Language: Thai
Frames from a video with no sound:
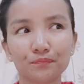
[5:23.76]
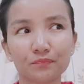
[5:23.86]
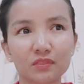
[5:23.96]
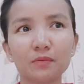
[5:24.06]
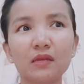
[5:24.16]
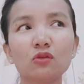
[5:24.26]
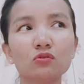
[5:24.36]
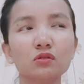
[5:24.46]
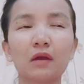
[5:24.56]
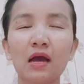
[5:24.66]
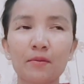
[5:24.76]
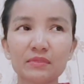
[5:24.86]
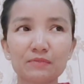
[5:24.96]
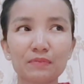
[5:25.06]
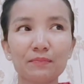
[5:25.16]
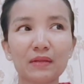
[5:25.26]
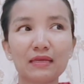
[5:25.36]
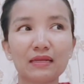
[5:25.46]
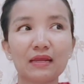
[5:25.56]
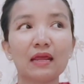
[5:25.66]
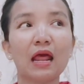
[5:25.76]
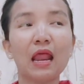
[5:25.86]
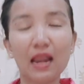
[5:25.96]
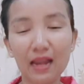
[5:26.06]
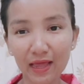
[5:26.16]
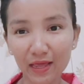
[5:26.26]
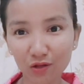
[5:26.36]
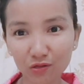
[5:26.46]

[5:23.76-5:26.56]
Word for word: สะแพรู้สึกว่าอ่ามันจะเป็นไปได้จังไดและ